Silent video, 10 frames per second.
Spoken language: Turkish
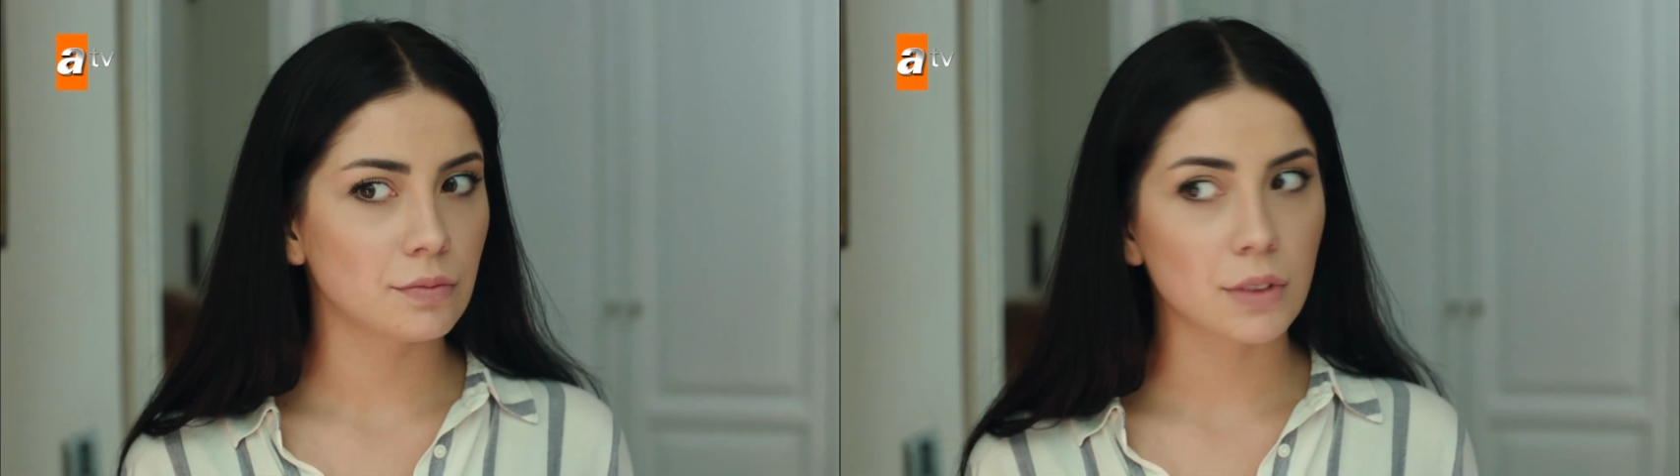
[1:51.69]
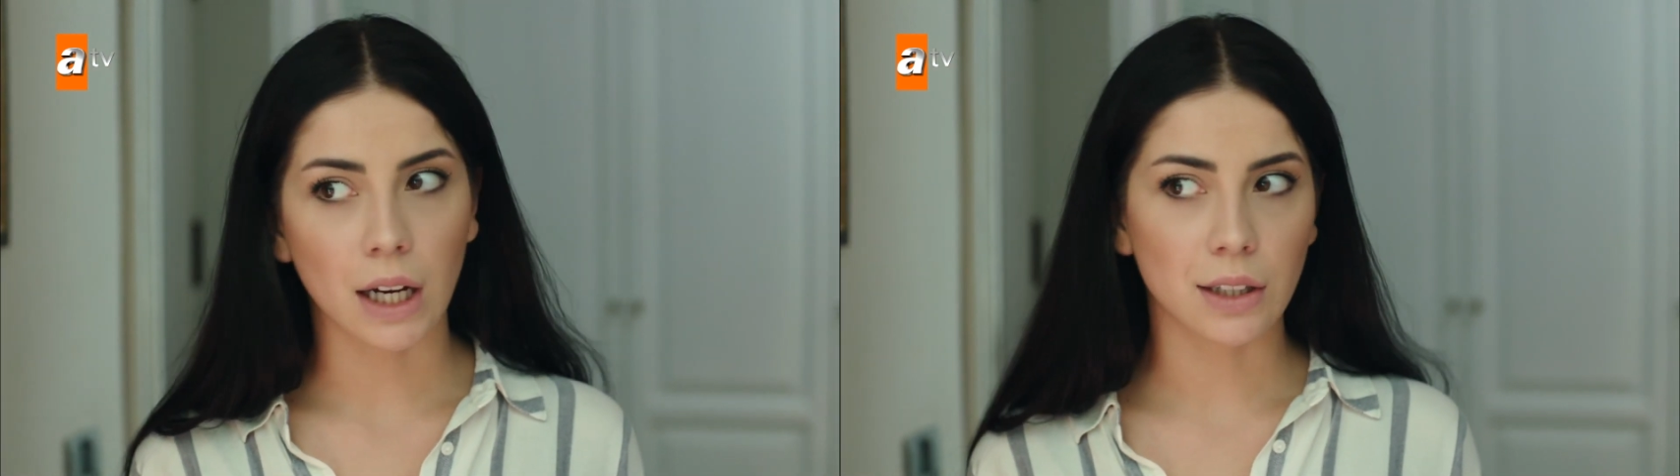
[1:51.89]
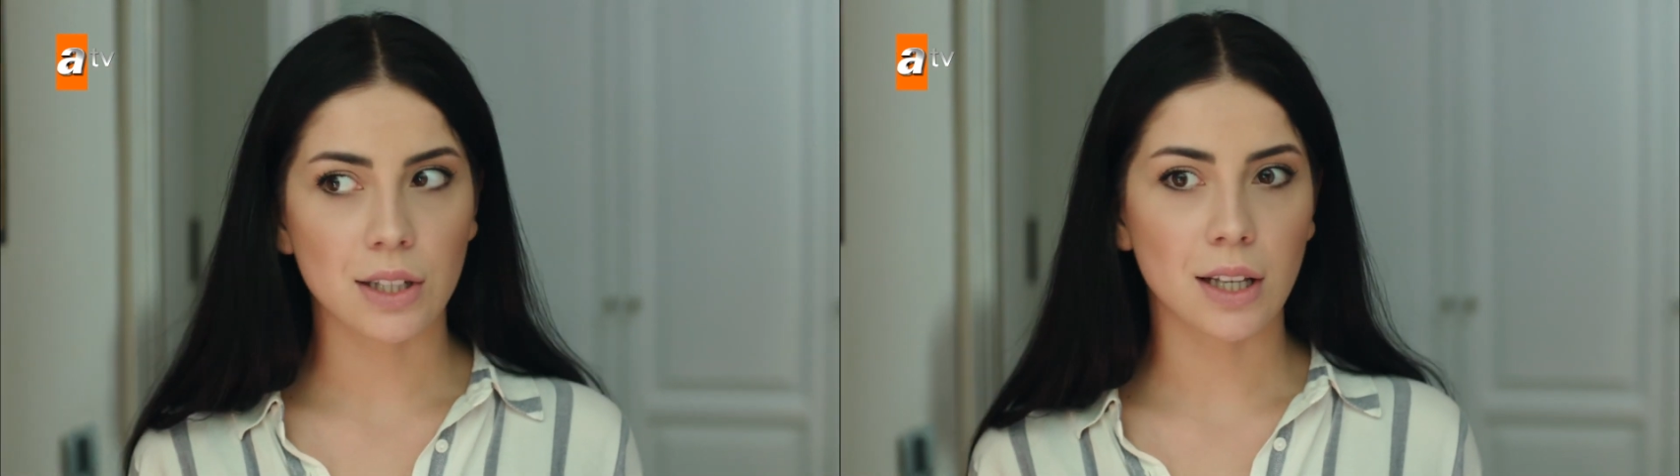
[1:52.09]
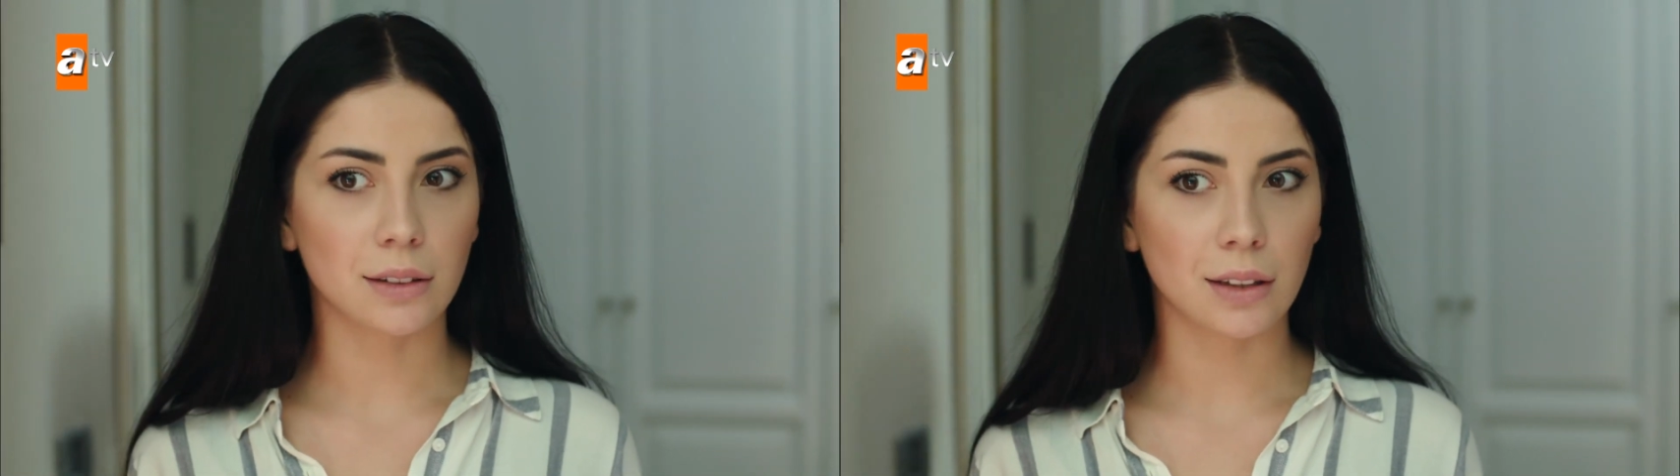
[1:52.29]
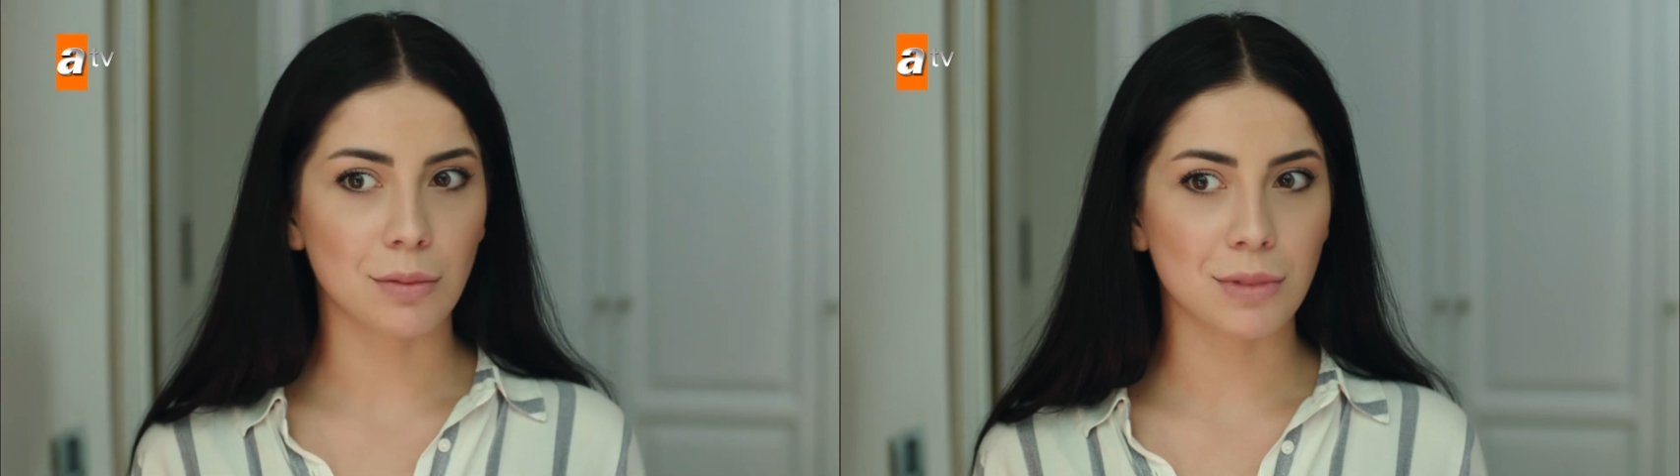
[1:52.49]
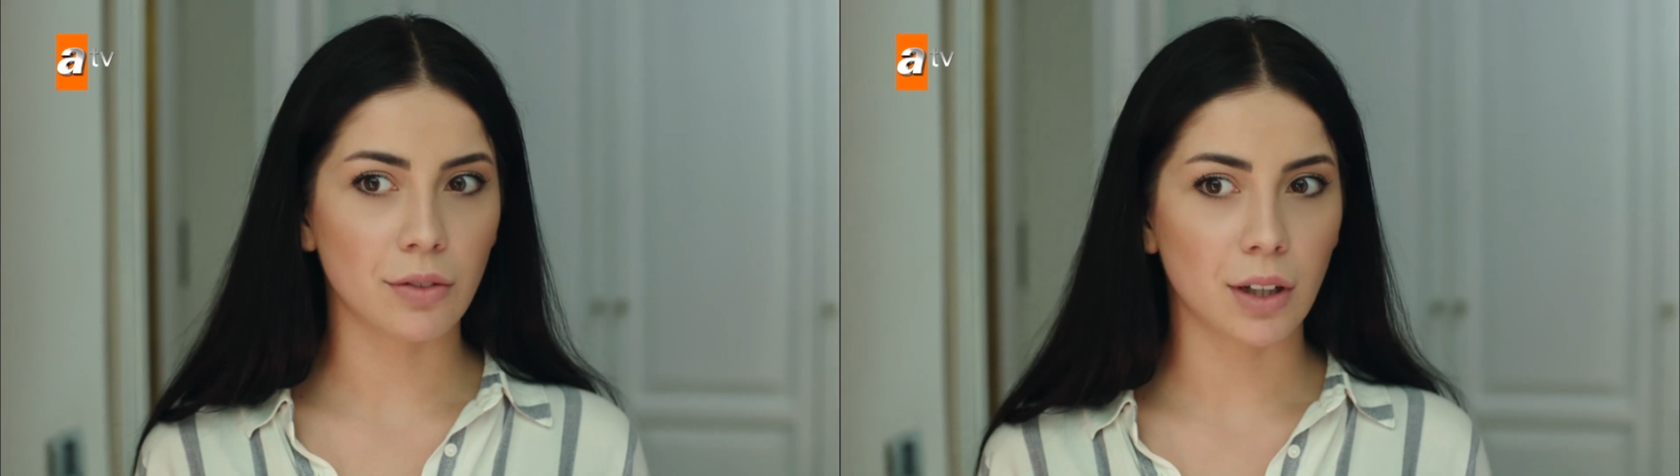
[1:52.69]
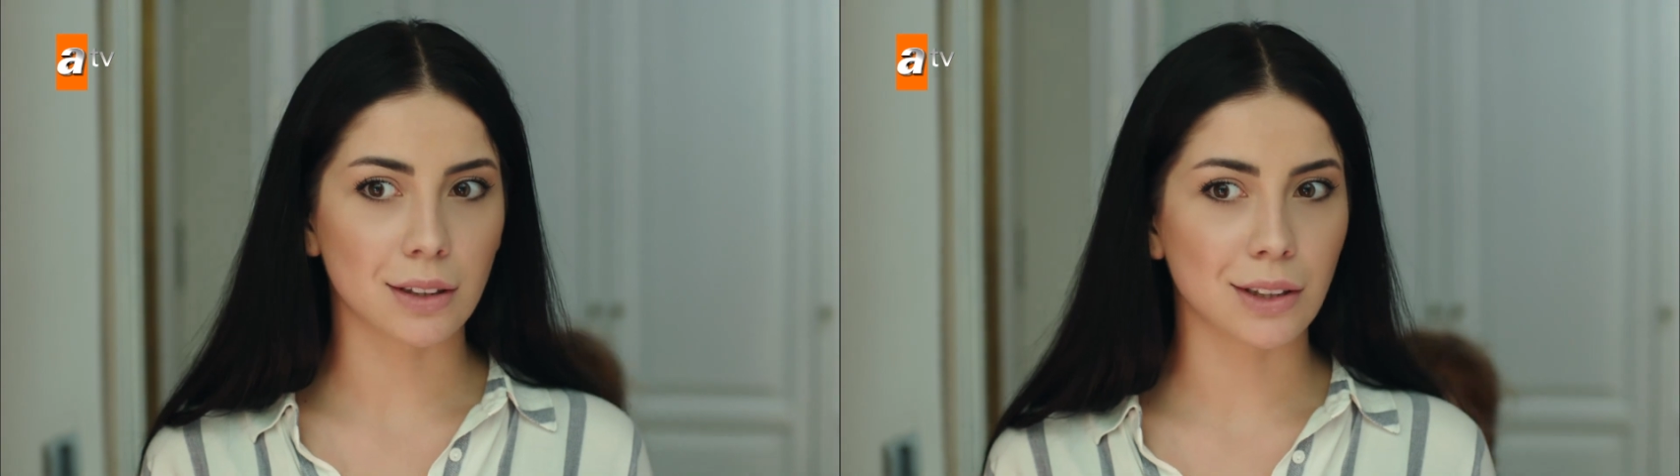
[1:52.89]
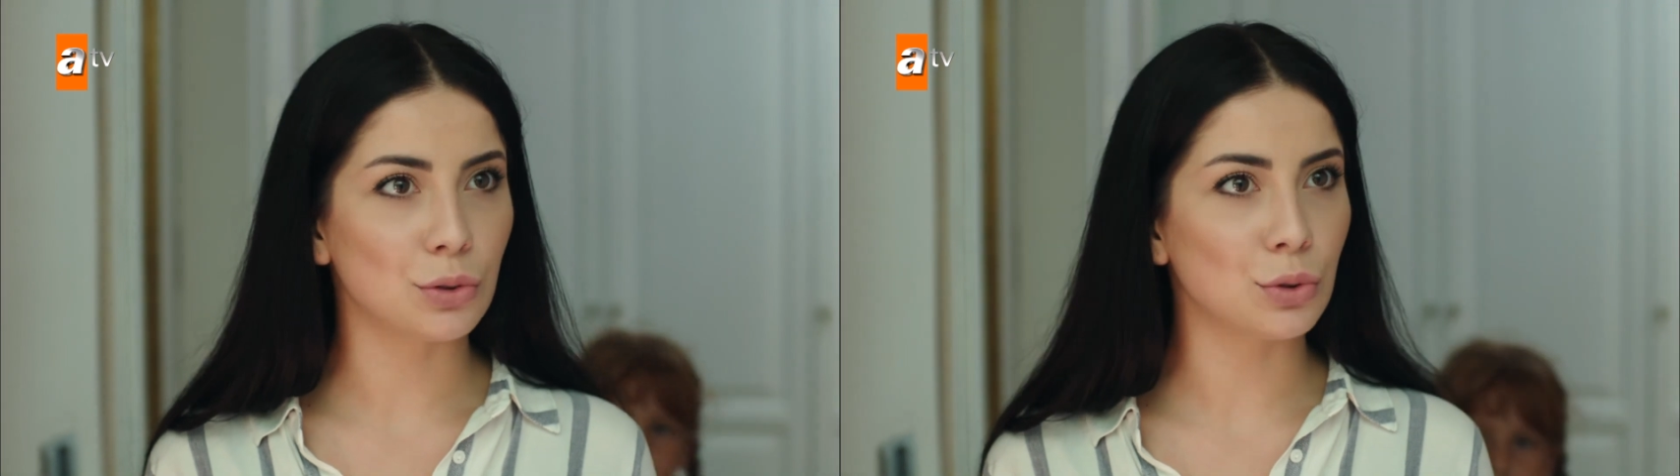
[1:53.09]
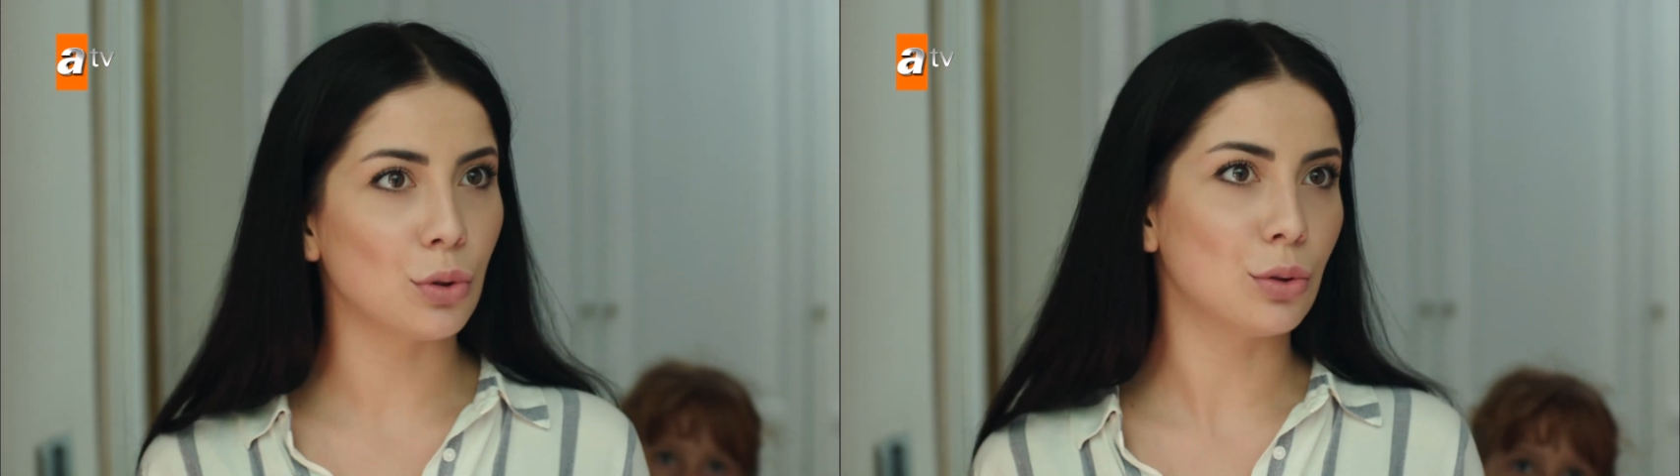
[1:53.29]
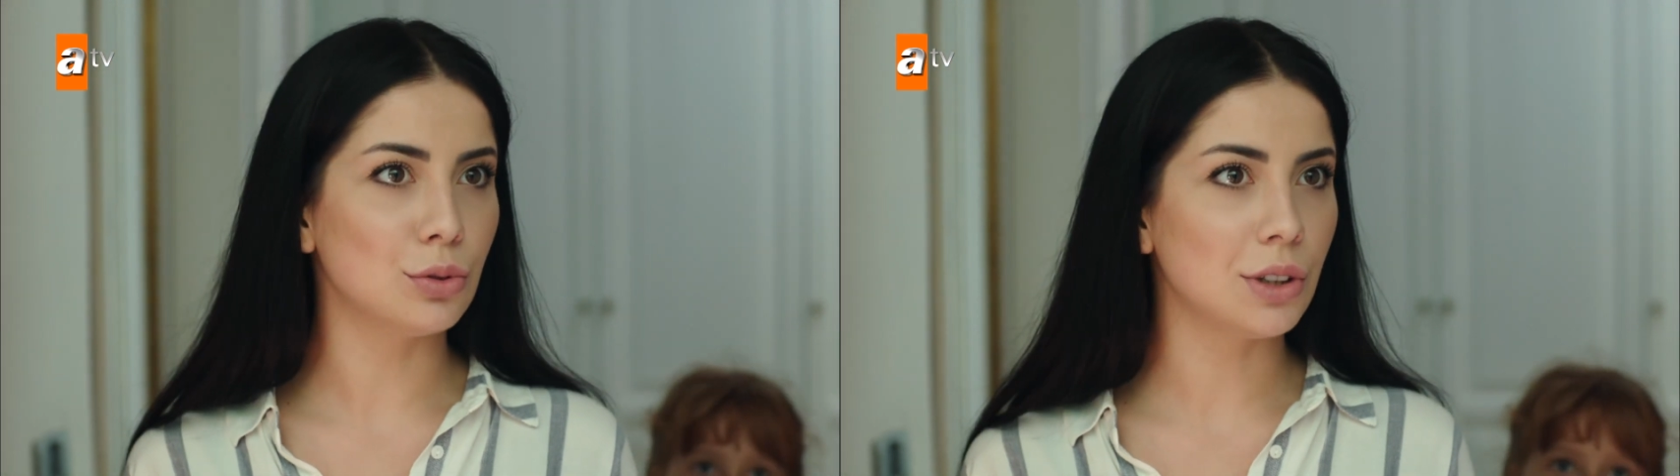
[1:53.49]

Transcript: Gerçi sen de Emri emrivaki huyu olduğu